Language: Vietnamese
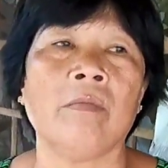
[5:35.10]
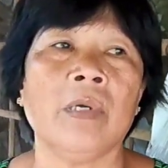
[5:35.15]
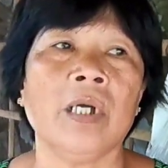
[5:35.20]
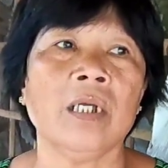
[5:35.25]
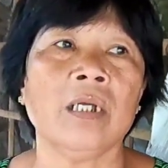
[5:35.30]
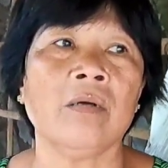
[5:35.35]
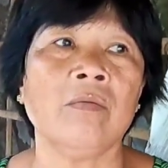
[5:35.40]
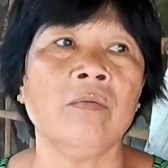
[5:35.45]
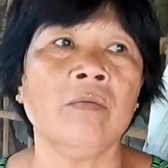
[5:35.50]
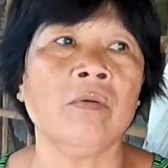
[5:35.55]

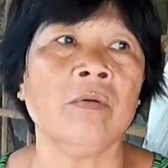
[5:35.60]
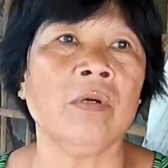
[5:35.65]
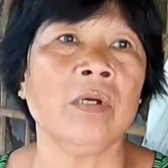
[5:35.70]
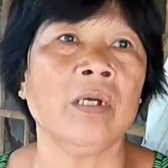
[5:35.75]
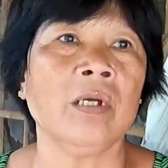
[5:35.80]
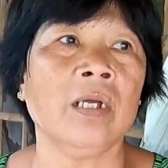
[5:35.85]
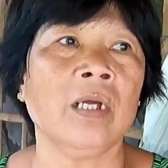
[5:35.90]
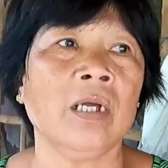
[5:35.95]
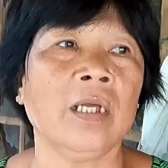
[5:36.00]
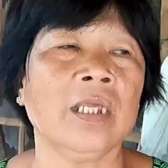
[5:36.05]
mắc
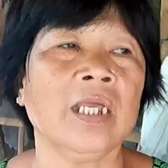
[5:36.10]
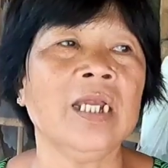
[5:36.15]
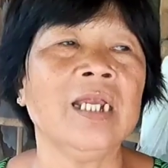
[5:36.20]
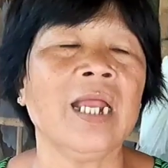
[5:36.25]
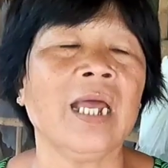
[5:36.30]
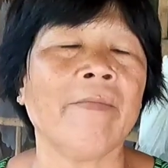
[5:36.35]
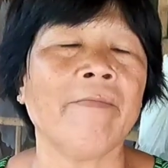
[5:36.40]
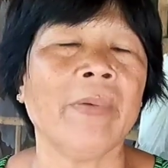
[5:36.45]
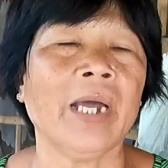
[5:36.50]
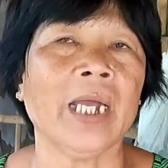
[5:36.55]
cũng ờ, chín
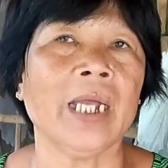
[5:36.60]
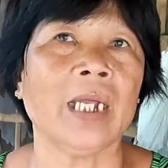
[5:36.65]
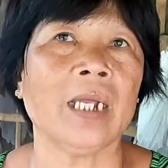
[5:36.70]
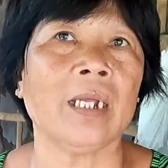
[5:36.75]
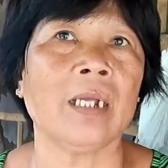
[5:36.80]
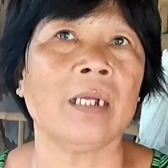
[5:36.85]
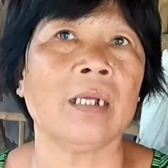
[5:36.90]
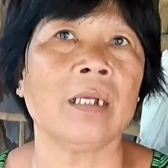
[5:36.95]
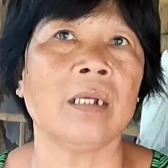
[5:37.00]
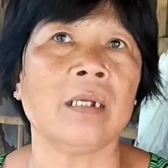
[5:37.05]
năm rồi
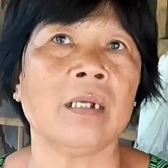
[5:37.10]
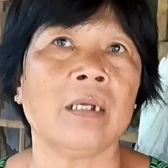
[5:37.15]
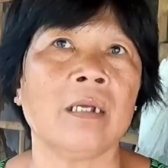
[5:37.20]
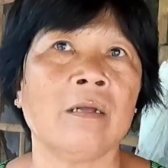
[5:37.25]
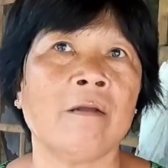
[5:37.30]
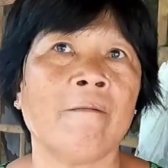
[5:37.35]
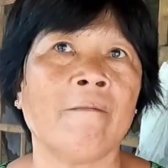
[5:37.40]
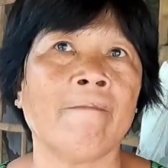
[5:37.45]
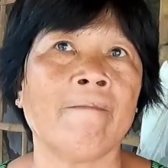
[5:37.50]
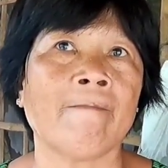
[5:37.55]

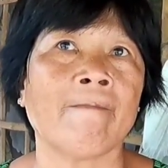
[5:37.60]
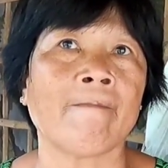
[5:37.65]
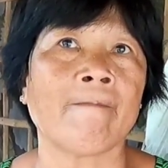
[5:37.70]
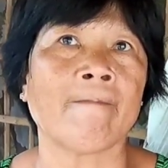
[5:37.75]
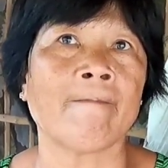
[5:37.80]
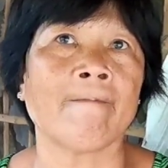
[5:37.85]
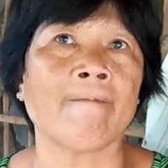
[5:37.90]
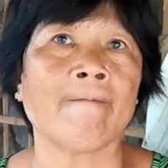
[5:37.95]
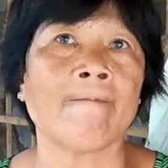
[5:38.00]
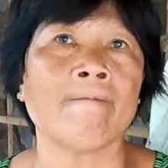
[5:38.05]

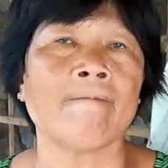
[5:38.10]
dạ